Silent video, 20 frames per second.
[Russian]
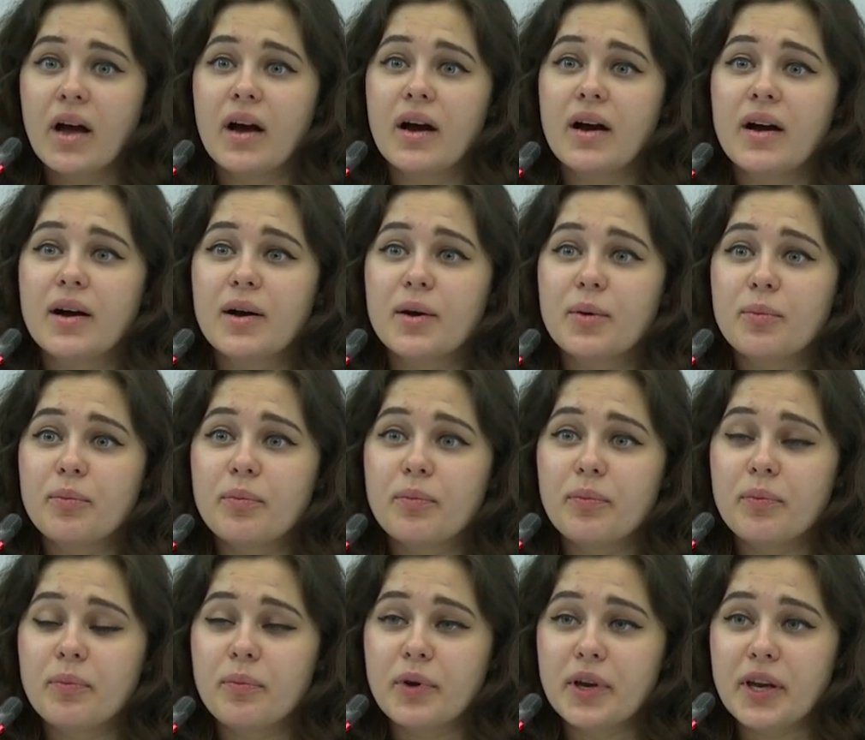А,
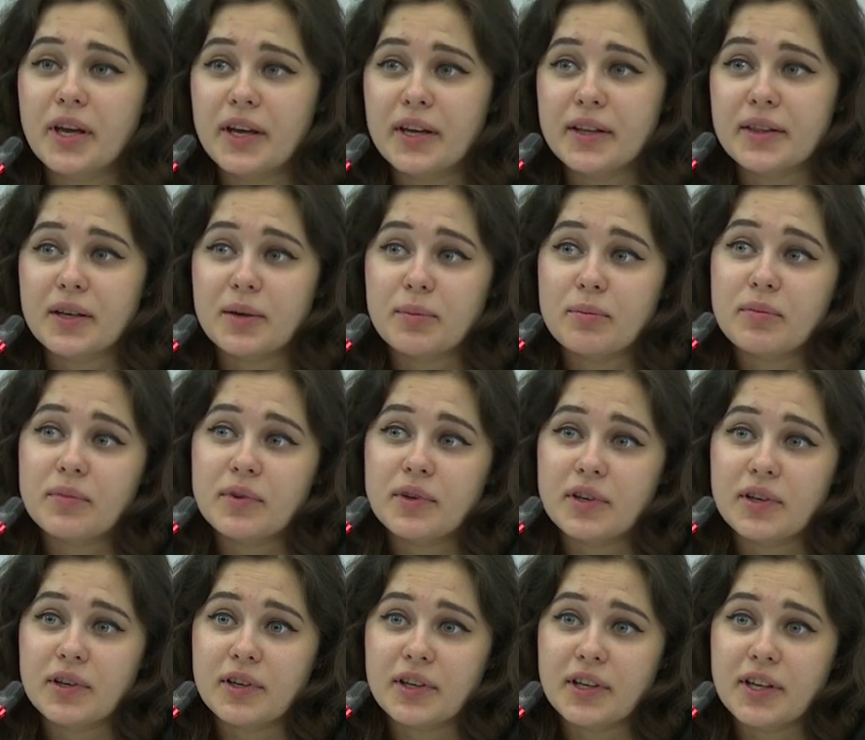при этом,
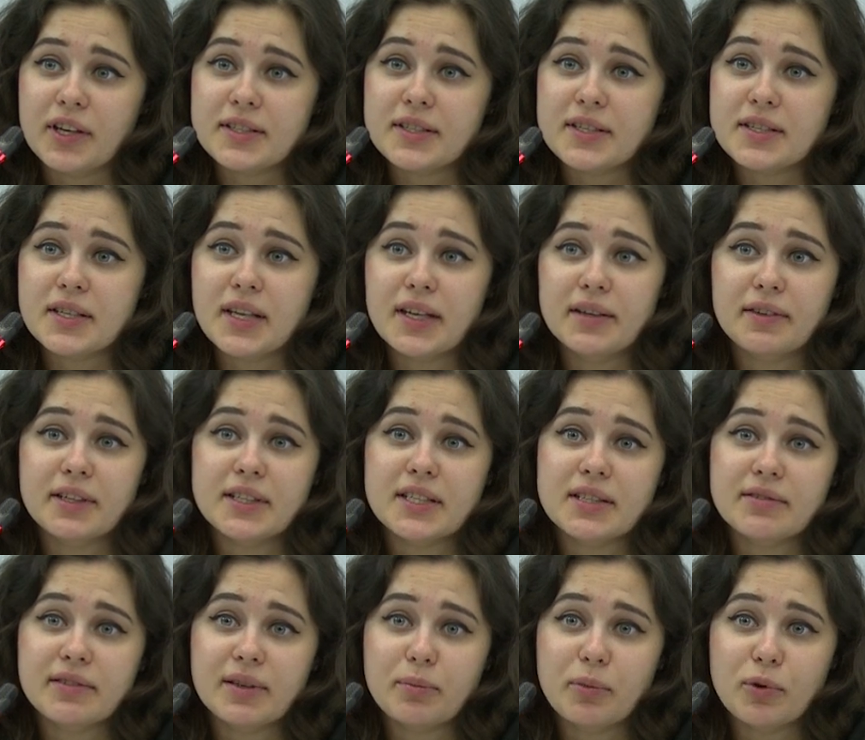а, если
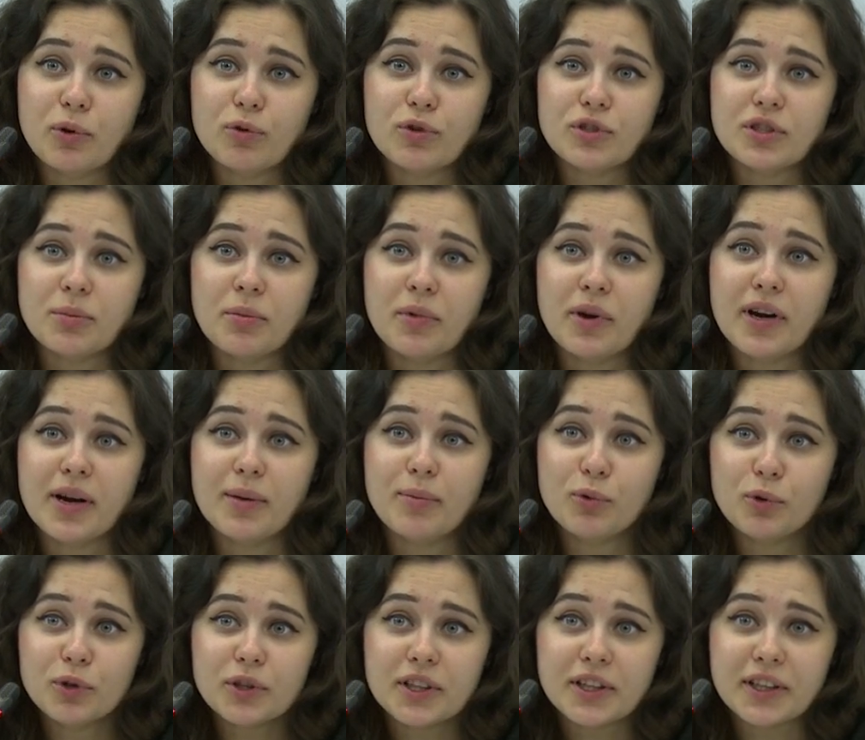задаваться вопросом,
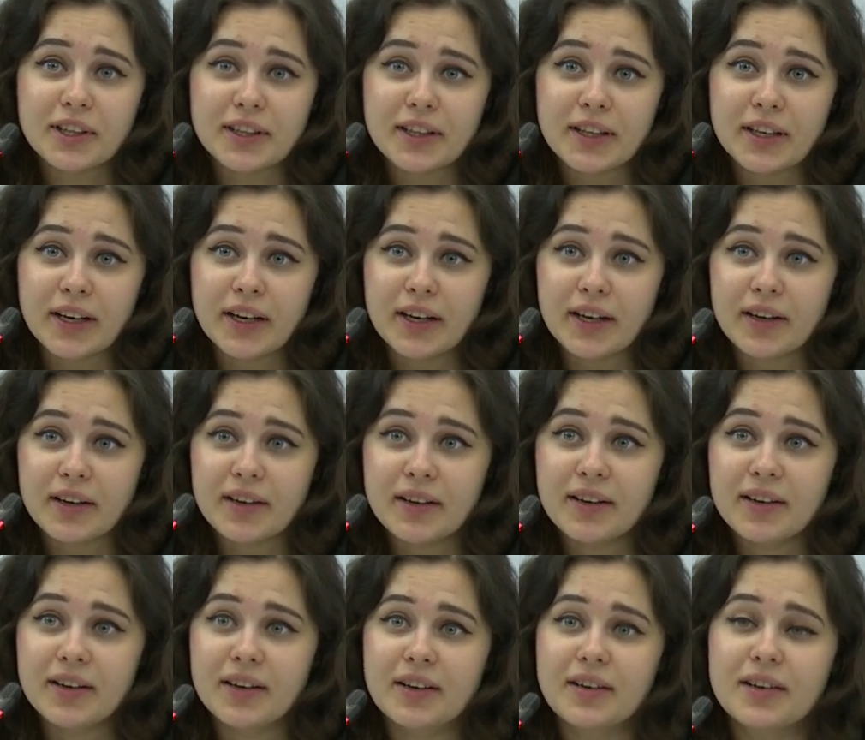работает ли
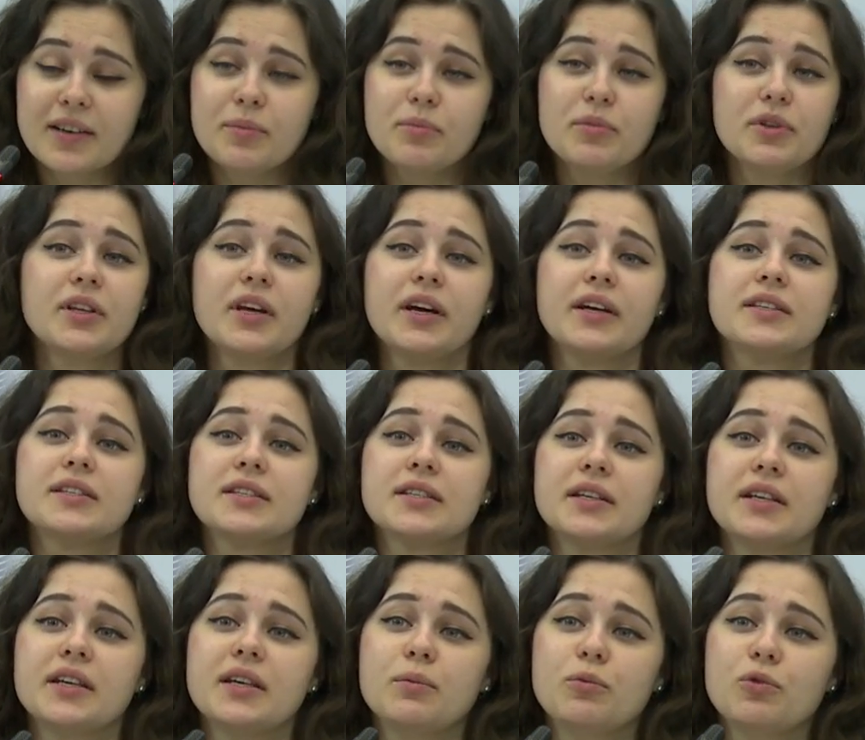а,
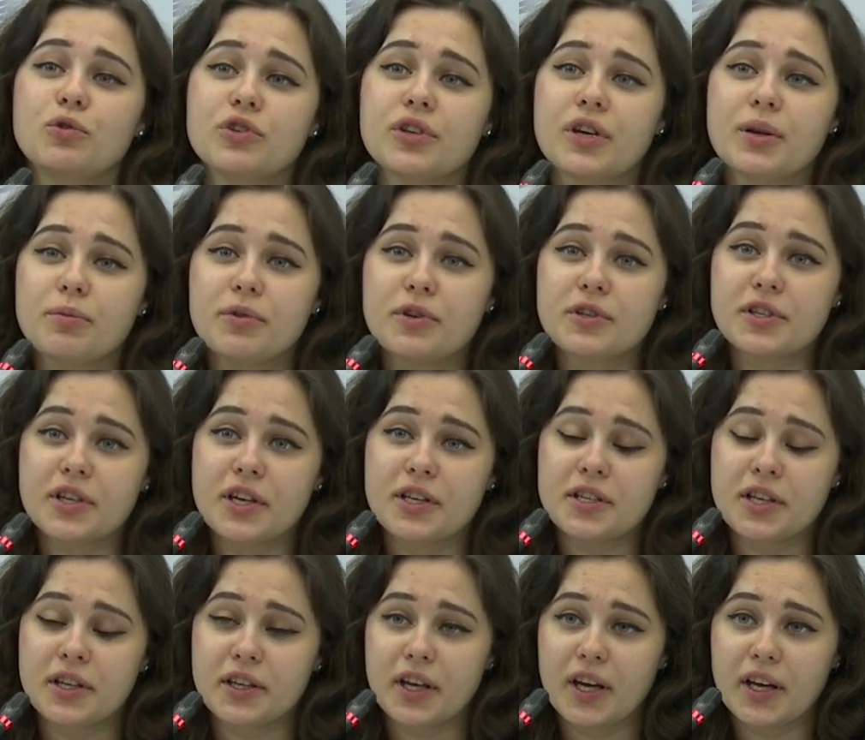комбинация химиотерапии с
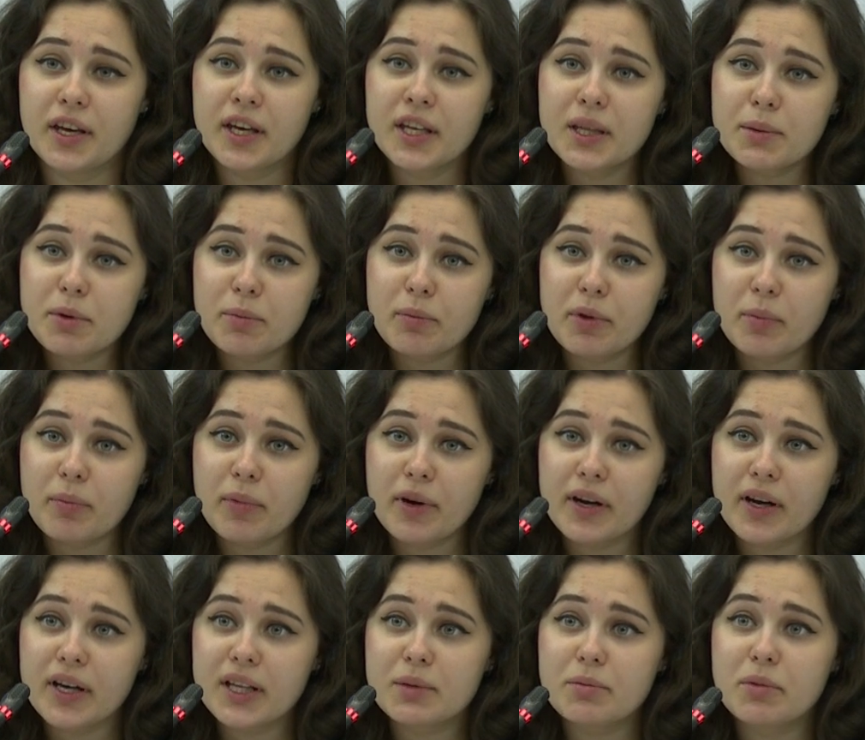антиангиогенными
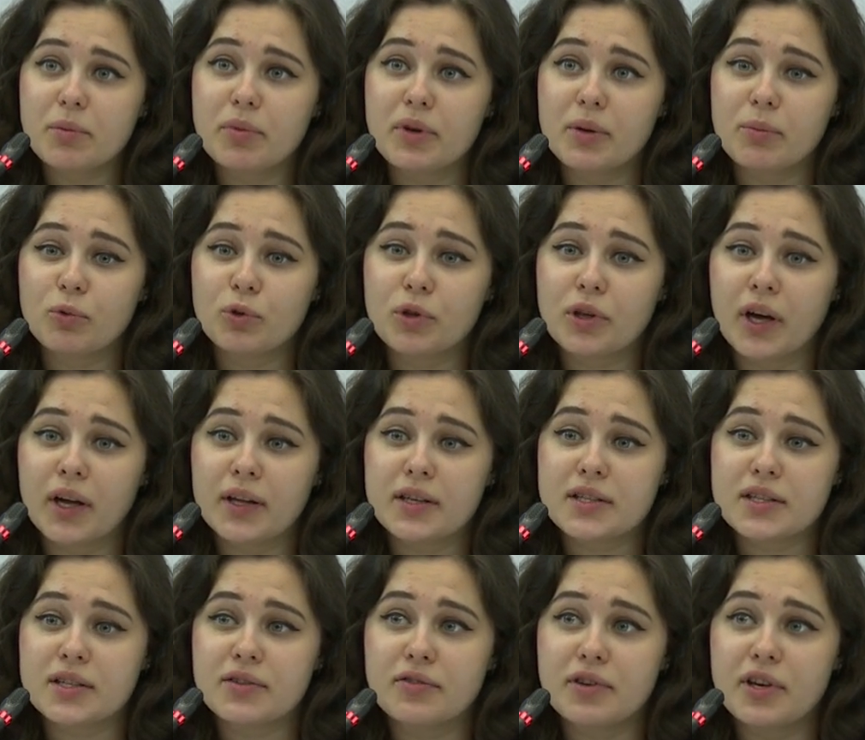препаратами при
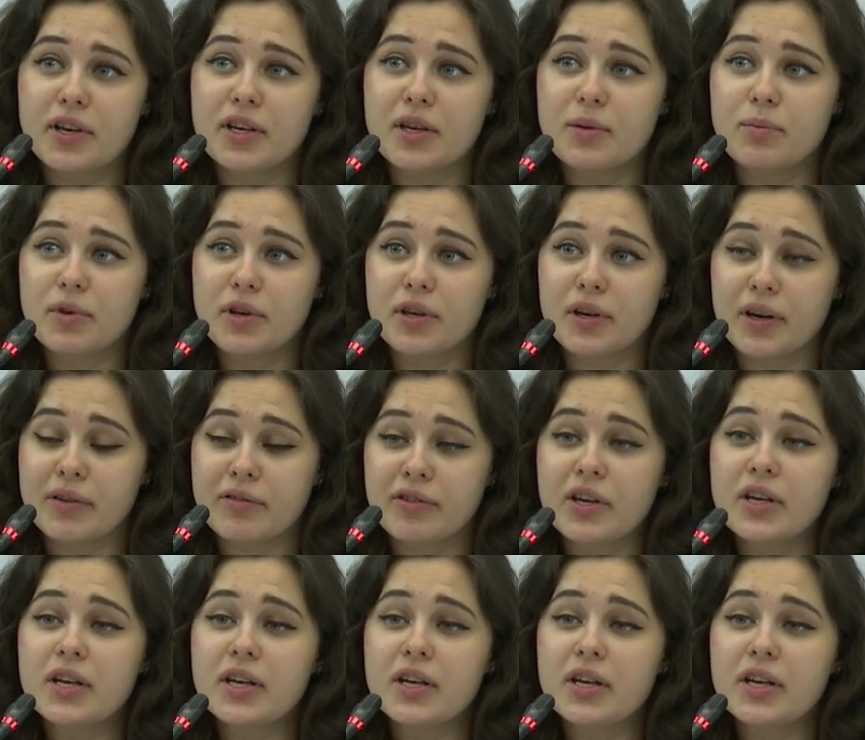мутации в гене БИРАФ,